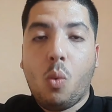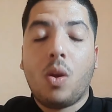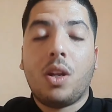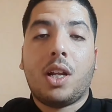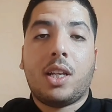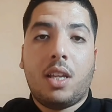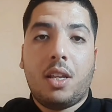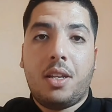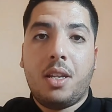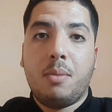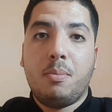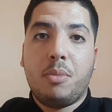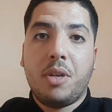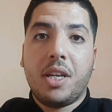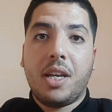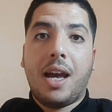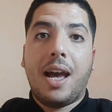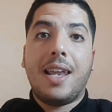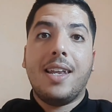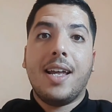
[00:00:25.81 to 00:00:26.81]
ونختتم
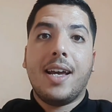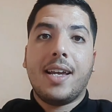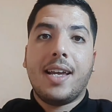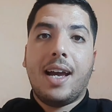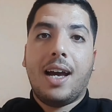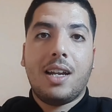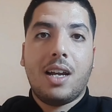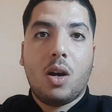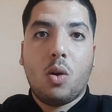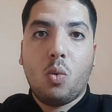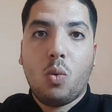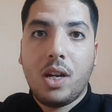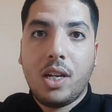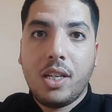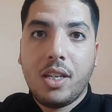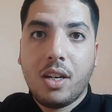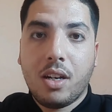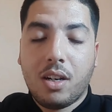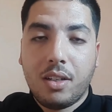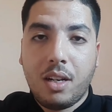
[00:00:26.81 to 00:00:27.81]
باللائحة
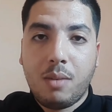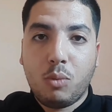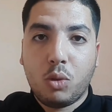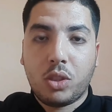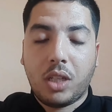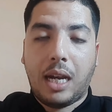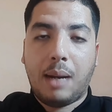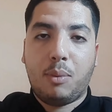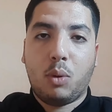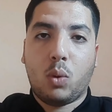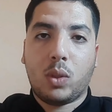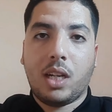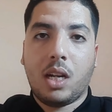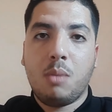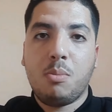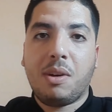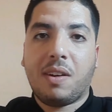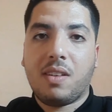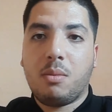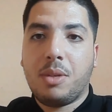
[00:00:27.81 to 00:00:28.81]
الأولية للمنتخب
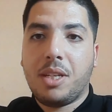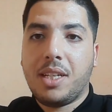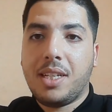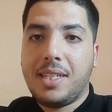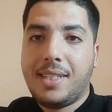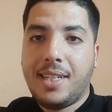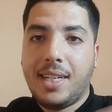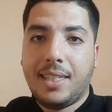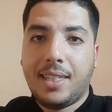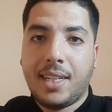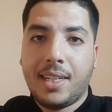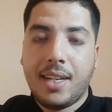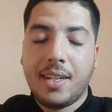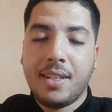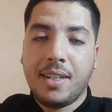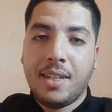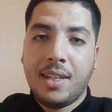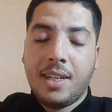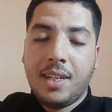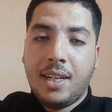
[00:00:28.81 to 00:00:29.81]
الوطني المغربي
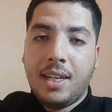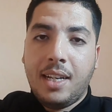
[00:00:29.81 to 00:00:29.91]
استعدادا